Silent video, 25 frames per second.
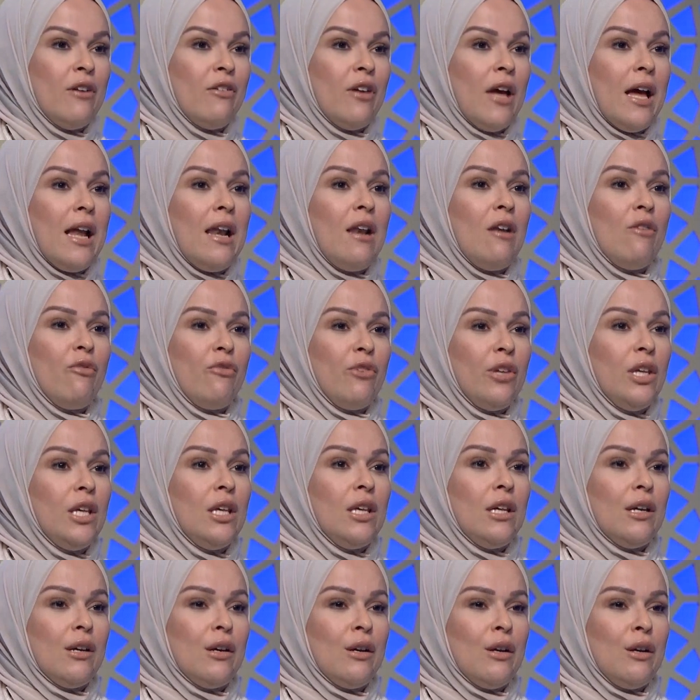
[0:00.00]
هل
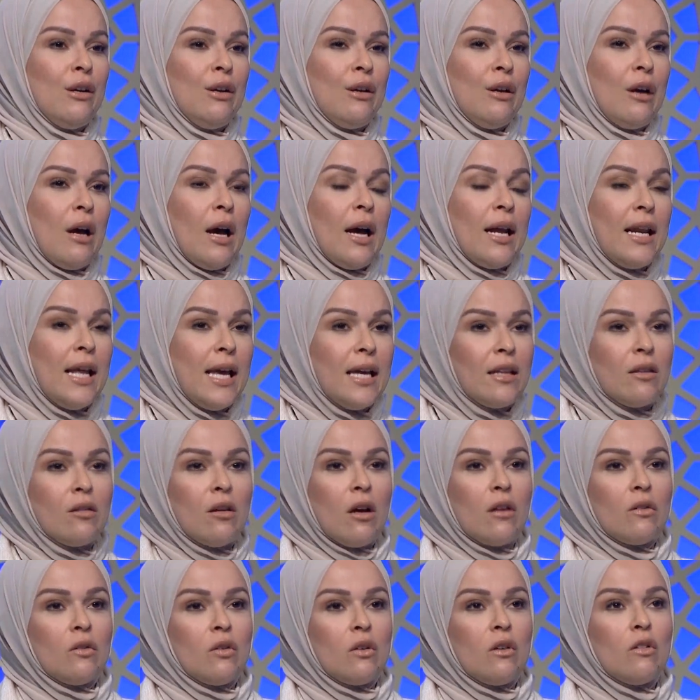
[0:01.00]
في آه، حالات
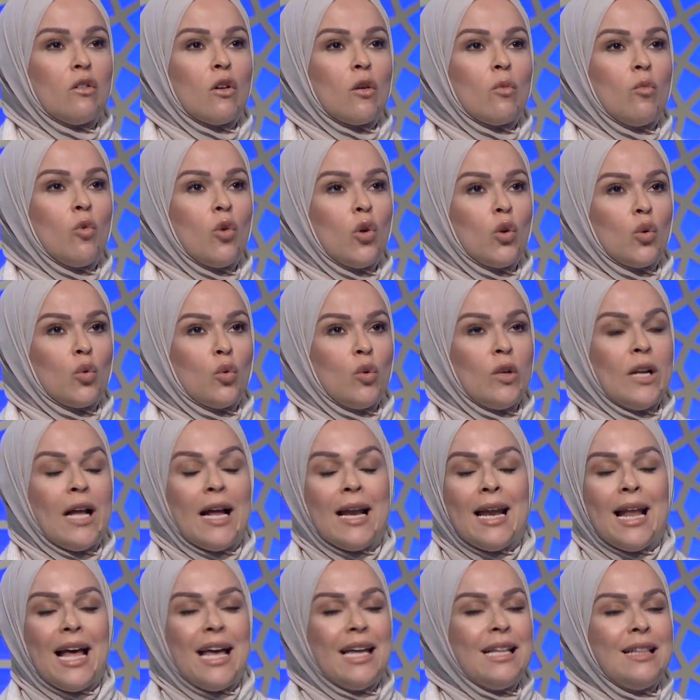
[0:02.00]
حضرتك ممكن تقول لها
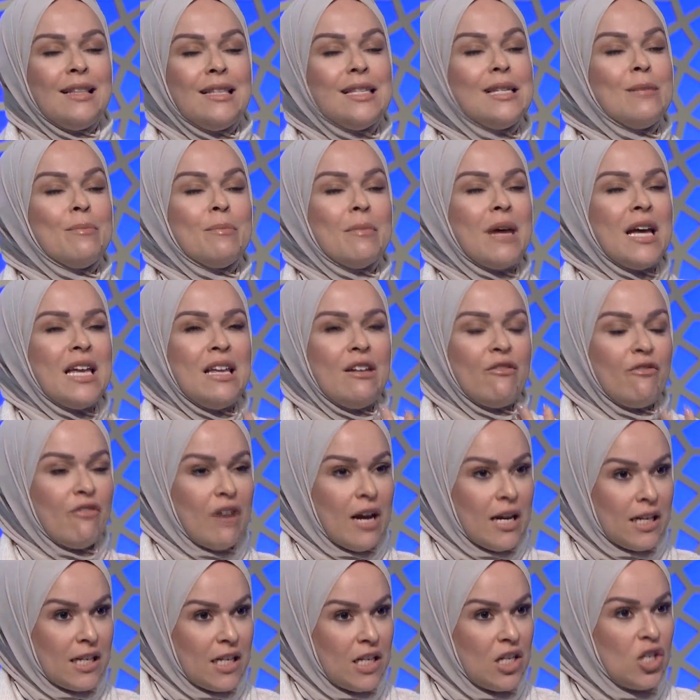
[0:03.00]
لا انت ما
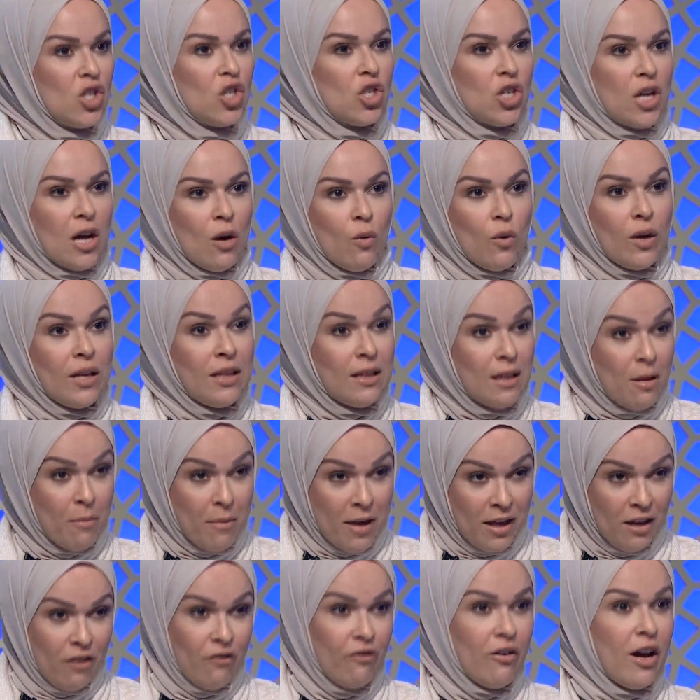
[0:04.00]
ينفعكيش او انت ما
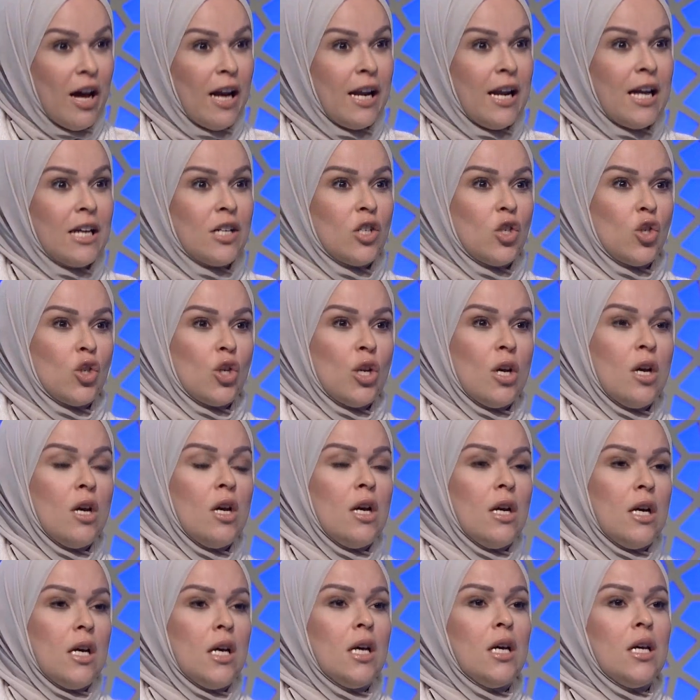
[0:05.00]
ينفعلكش
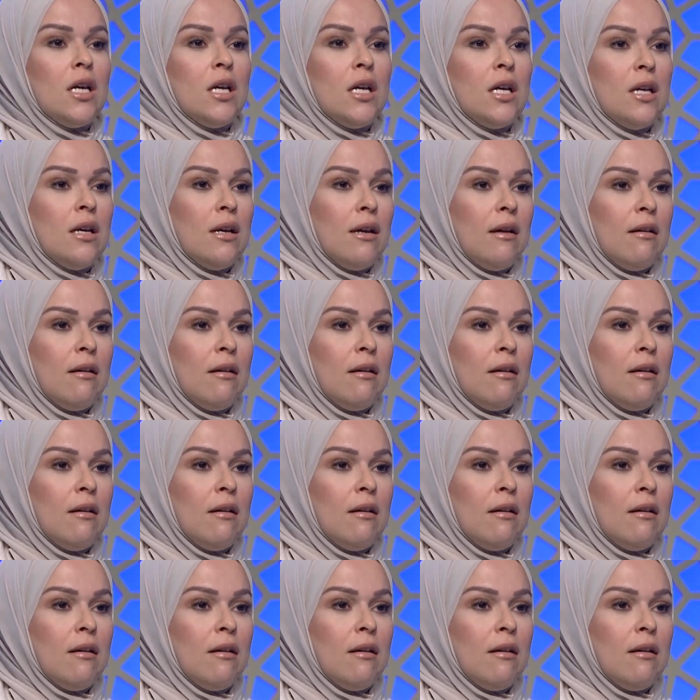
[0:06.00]
آه،